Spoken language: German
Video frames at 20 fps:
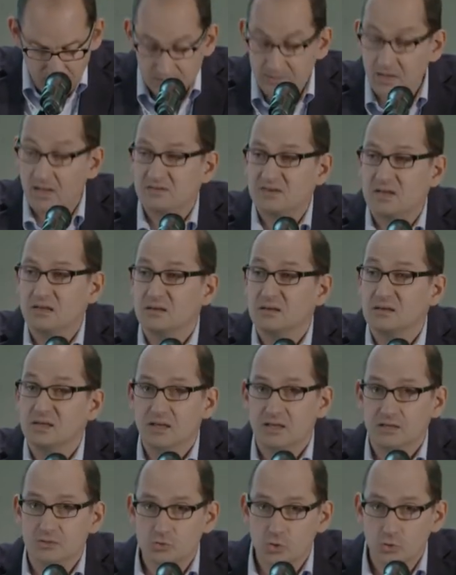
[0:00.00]
Nach der
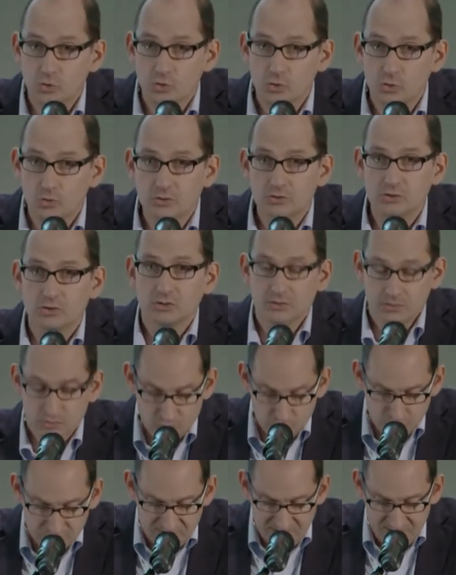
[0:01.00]
Enthüllung
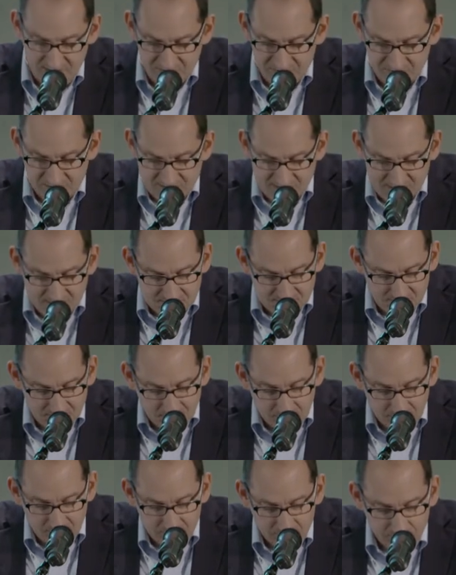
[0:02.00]
durch die FAZ
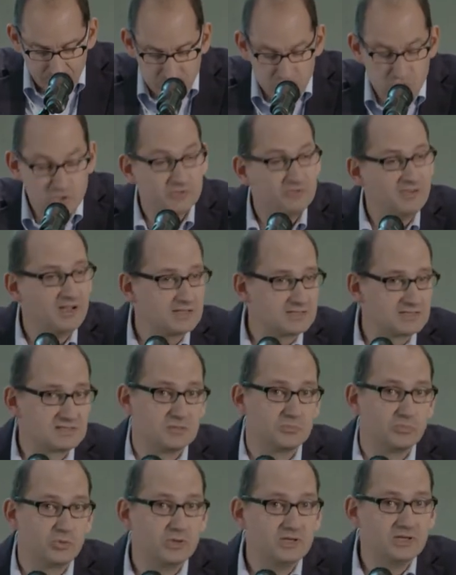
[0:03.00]
wurden schwerste
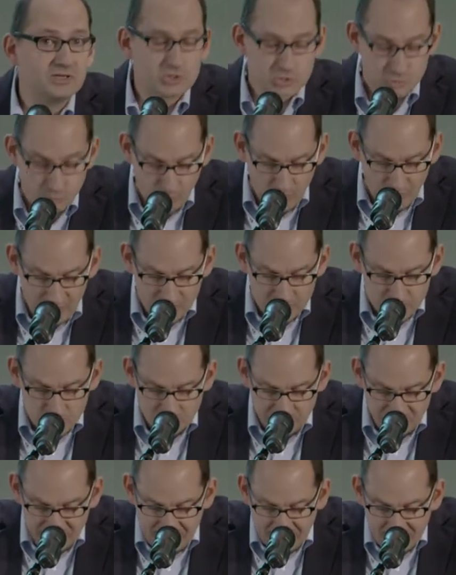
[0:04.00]
politisch-moralische
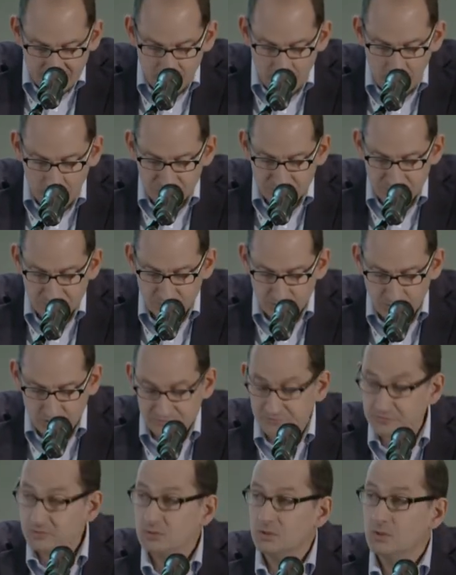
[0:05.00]
Bedenken
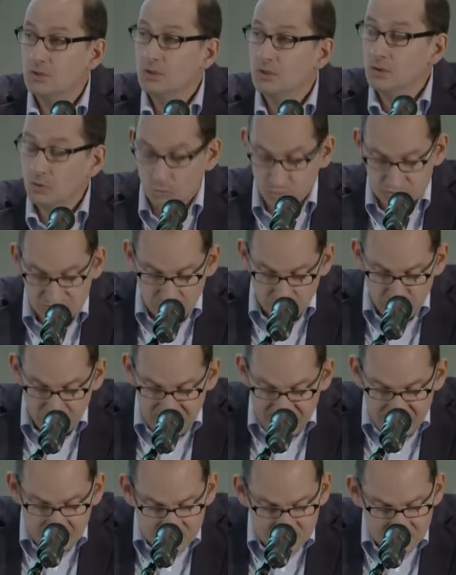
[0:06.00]
aufgeworfen
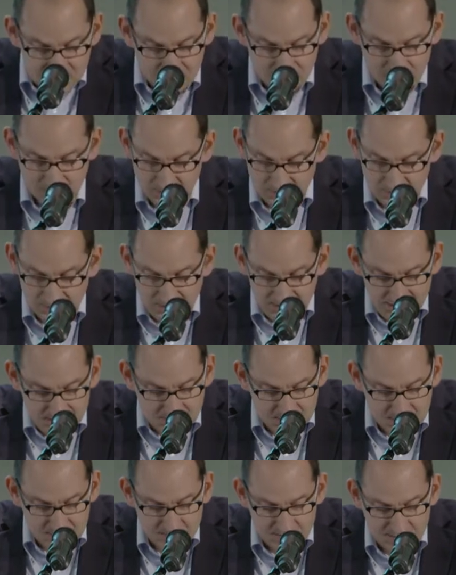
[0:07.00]
unterminierte
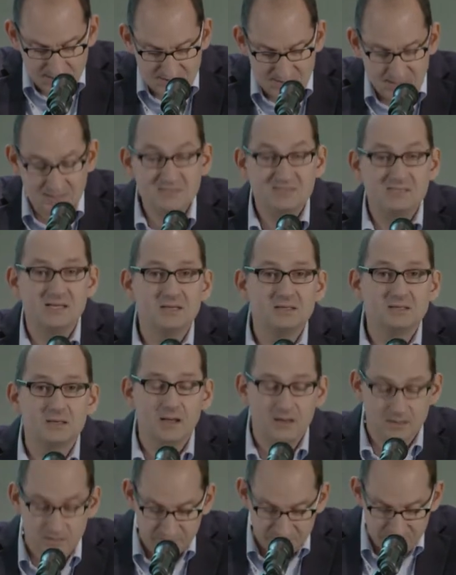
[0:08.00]
nicht das
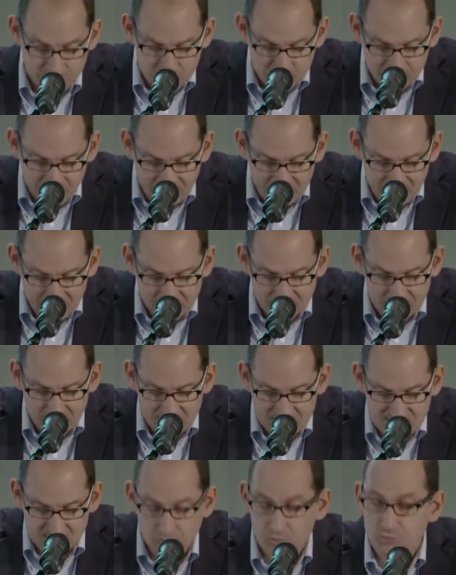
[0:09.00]
jahrzehntelange Verschweigen
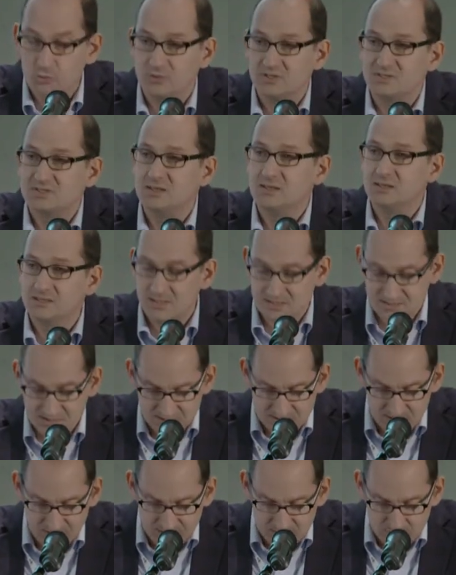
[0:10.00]
Grass Autorität als
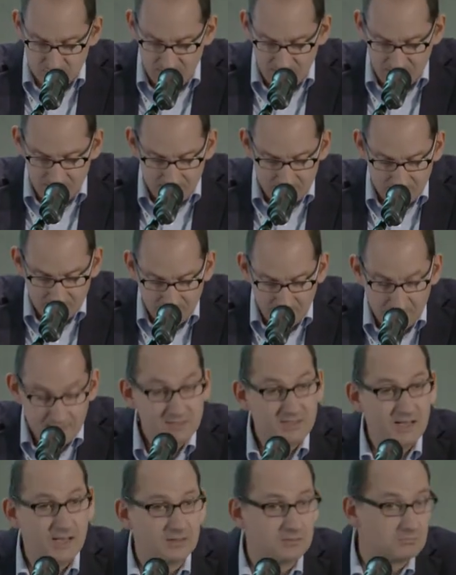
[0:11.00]
Intellektueller,
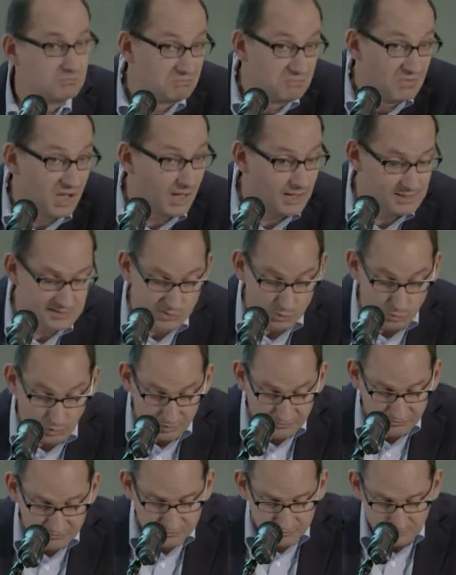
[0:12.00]
der allzu
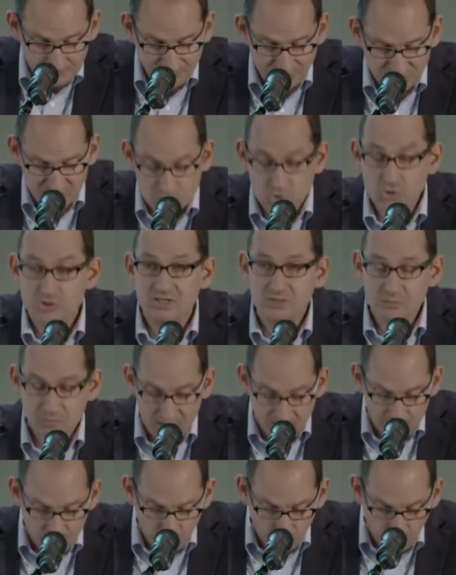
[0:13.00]
oft die Stimme
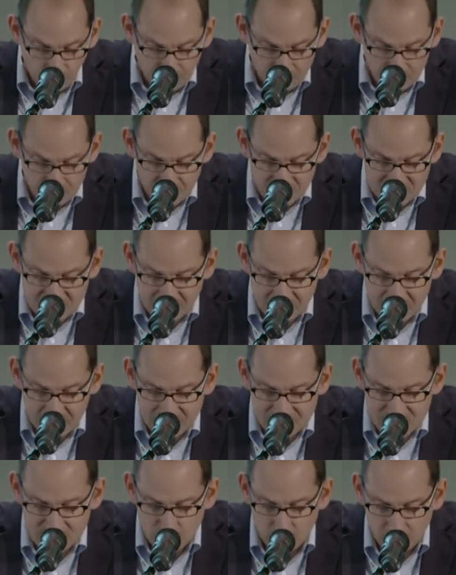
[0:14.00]
erhoben und seinen
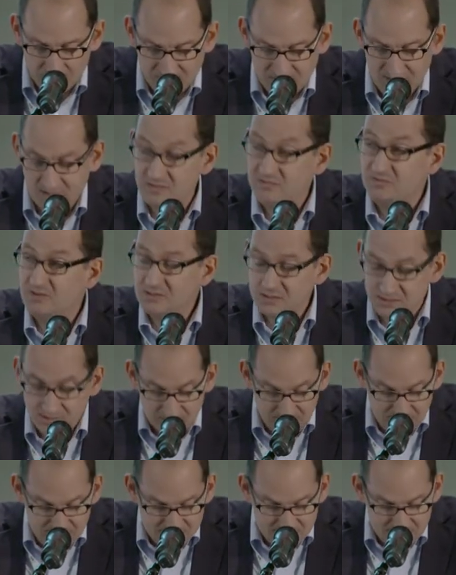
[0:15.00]
Landsleuten die Leviten
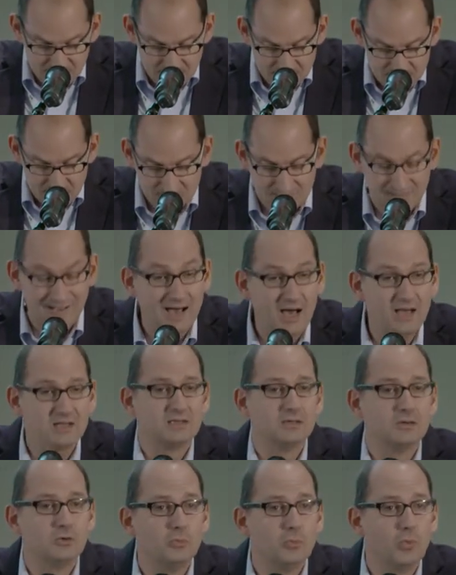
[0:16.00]
gelesen hatte, gerade
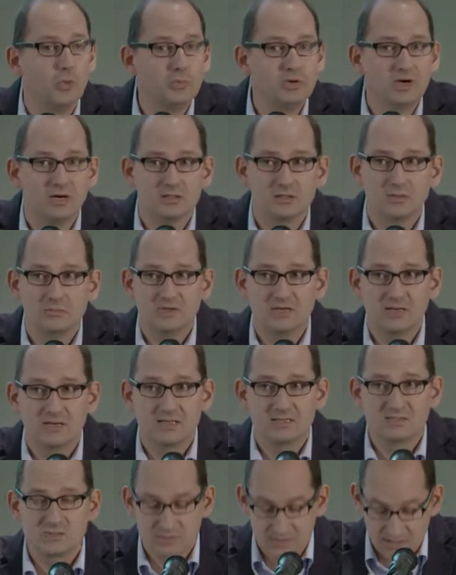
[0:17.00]
im Umgang mit der
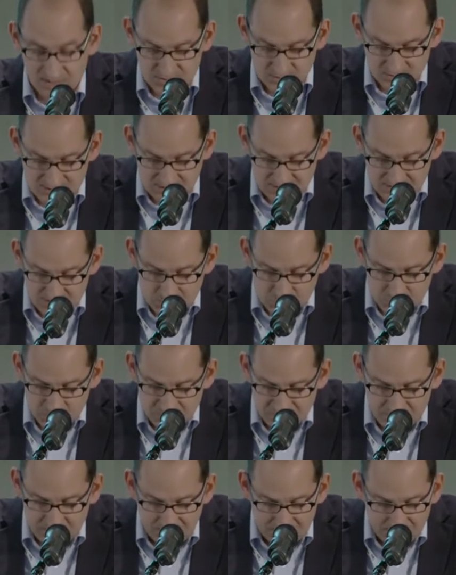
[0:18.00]
nationalsozialistischen
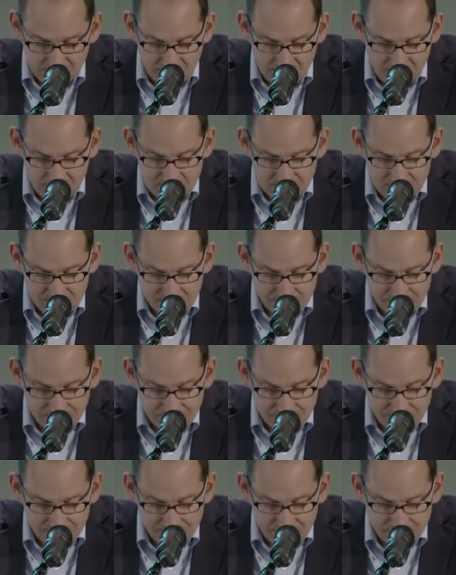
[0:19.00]
Vergangenheit?